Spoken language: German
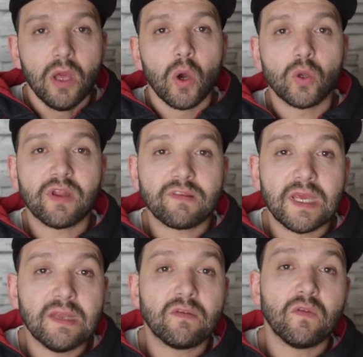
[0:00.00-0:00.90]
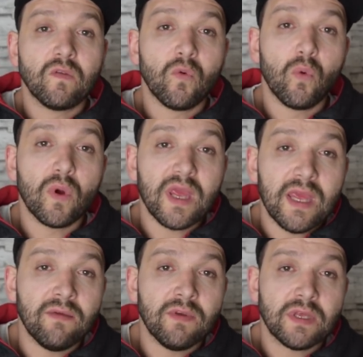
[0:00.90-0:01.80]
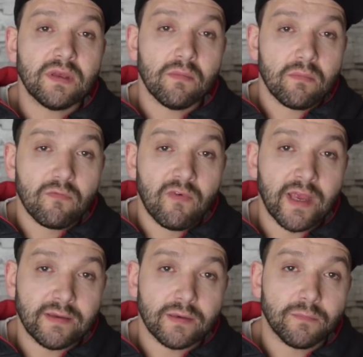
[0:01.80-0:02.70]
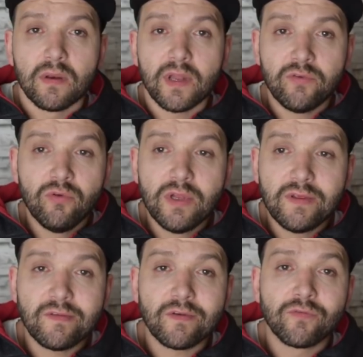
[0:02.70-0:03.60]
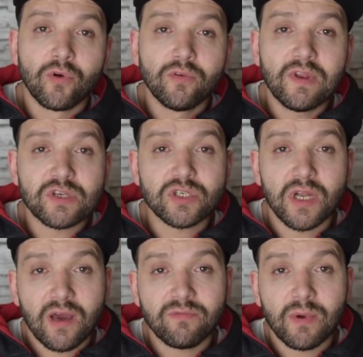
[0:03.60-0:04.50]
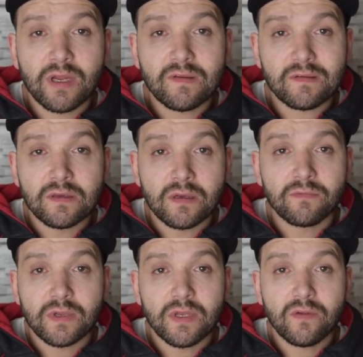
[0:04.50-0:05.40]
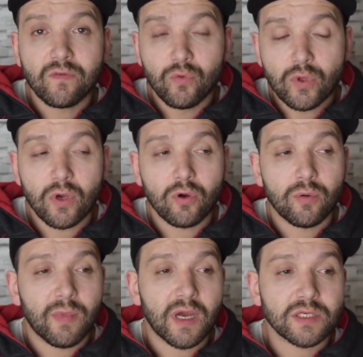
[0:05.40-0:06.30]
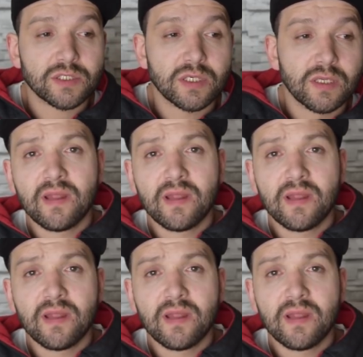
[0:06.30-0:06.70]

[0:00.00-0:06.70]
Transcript: Und das geht so ewig weiter. Natürlich ist aufgrund des Schlafmangels irgendwann die Psyche auch im Arsch.